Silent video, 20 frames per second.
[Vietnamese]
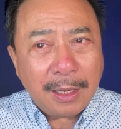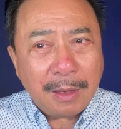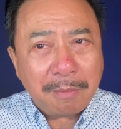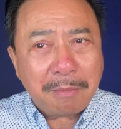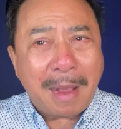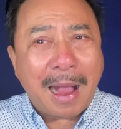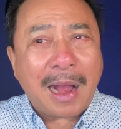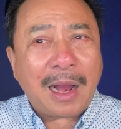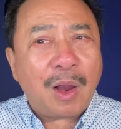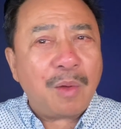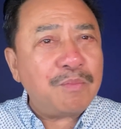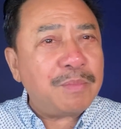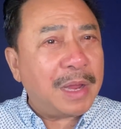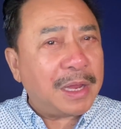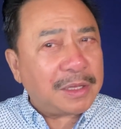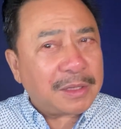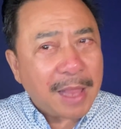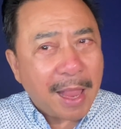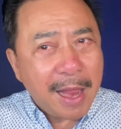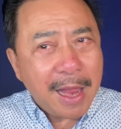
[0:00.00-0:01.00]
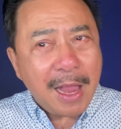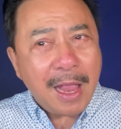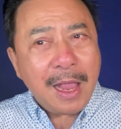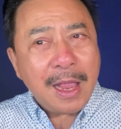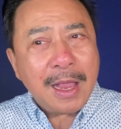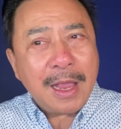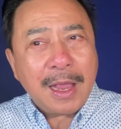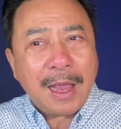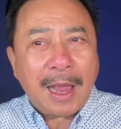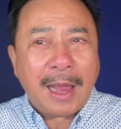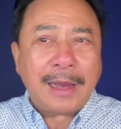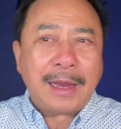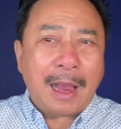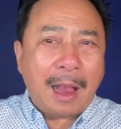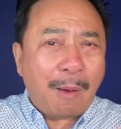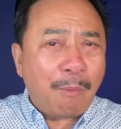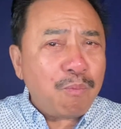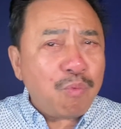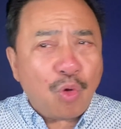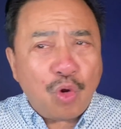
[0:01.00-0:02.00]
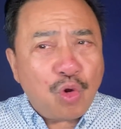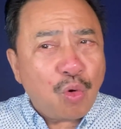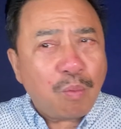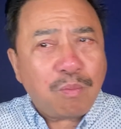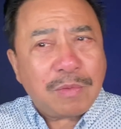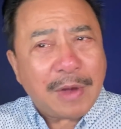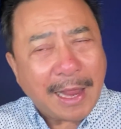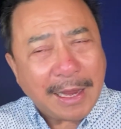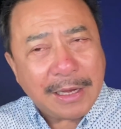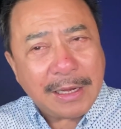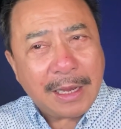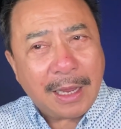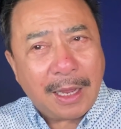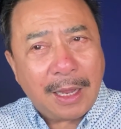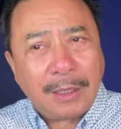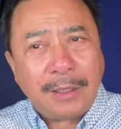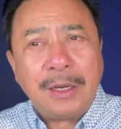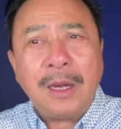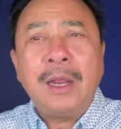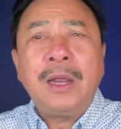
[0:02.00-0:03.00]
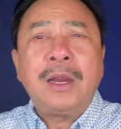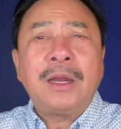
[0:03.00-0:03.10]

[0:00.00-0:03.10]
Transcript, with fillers: mà không bị té hay không có lung lay gì hết,